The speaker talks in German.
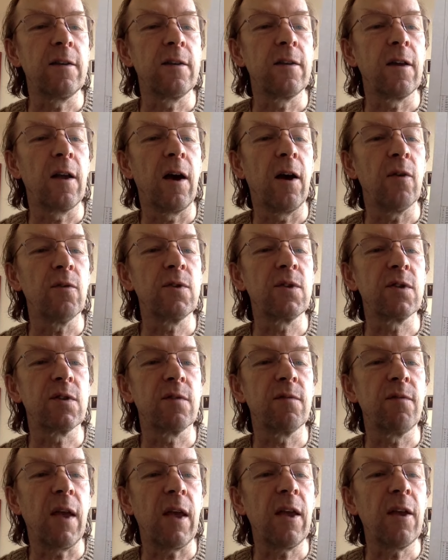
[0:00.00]

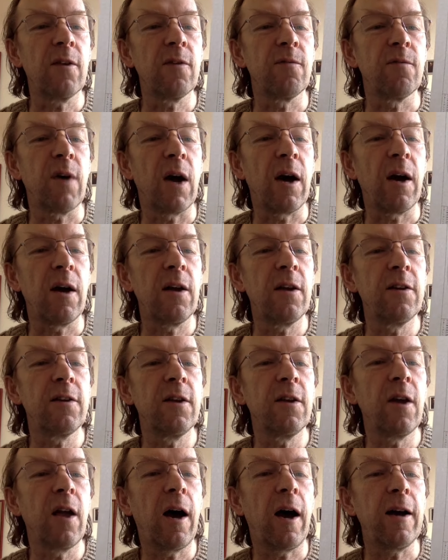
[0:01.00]
Kandidatenauswählwahlen
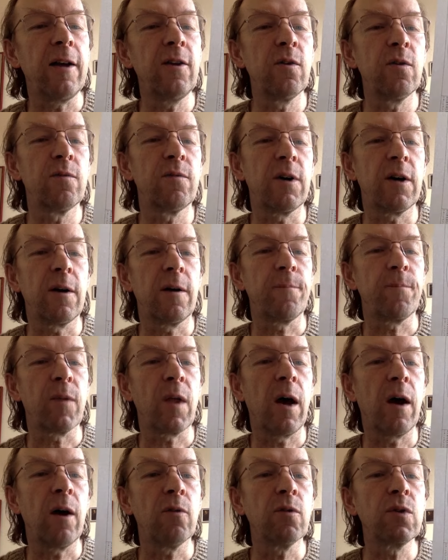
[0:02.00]
in Iowa
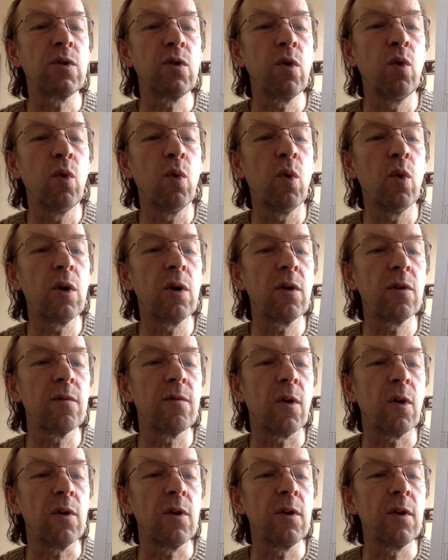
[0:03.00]
haushoch
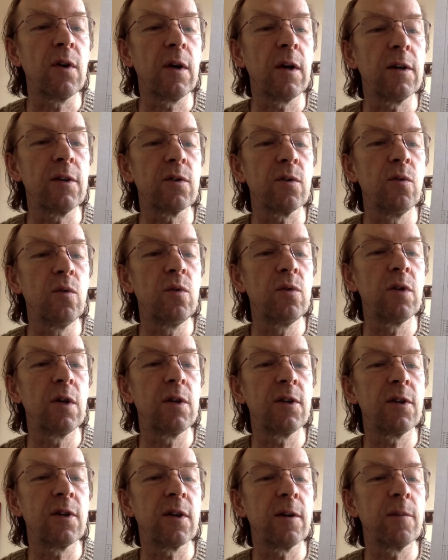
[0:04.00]
gewonnen hat unter
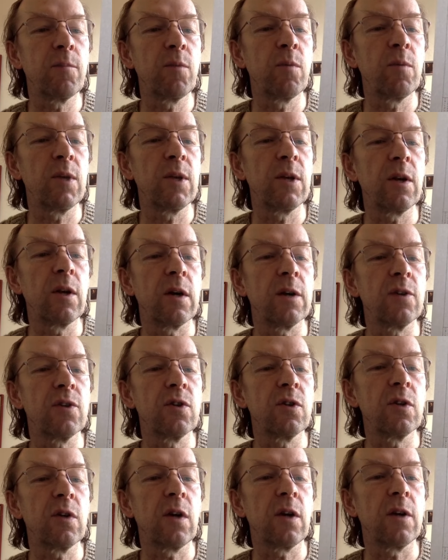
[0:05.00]
den
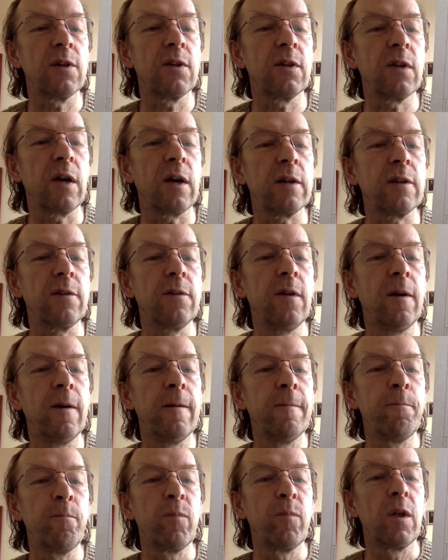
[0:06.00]
republikanischen Kandidaten.
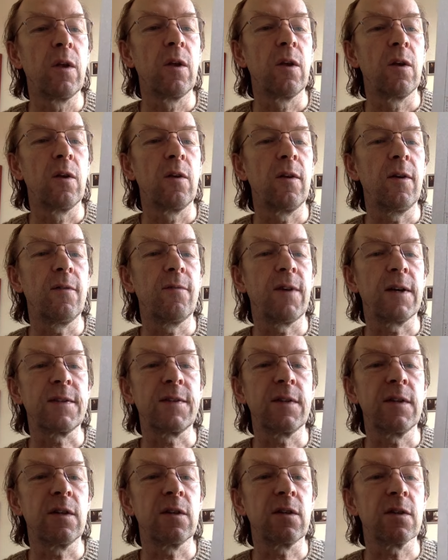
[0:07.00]
Äh,
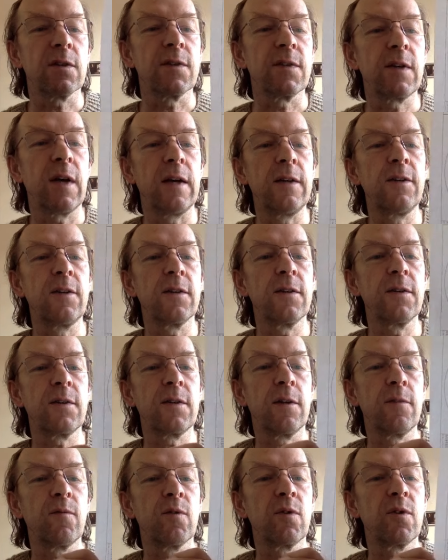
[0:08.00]
was interessant
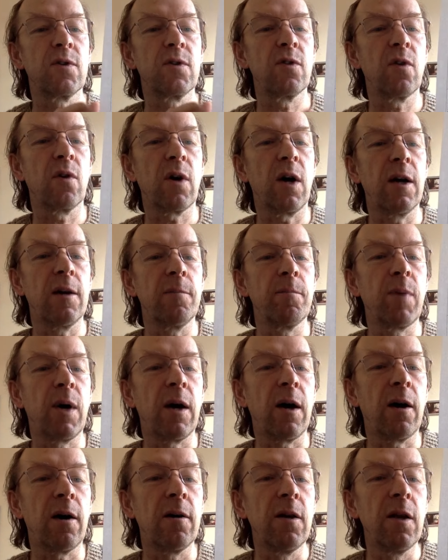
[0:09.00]
ist, dann wird es noch ein
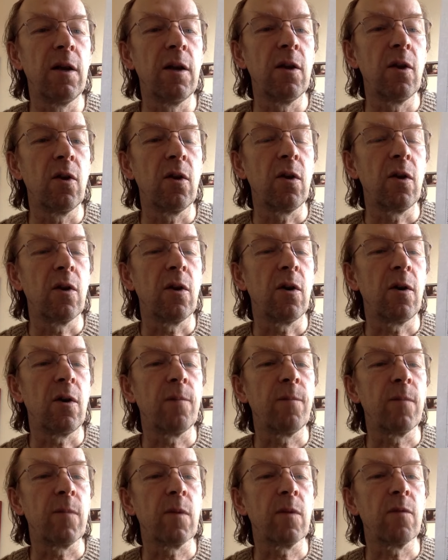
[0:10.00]
paar
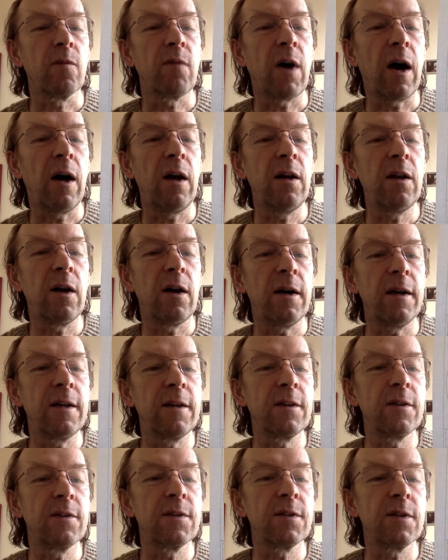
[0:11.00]
ähm,
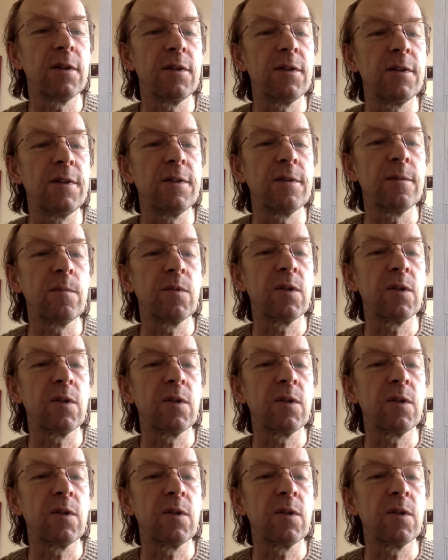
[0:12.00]
Wahlereignisse in diesem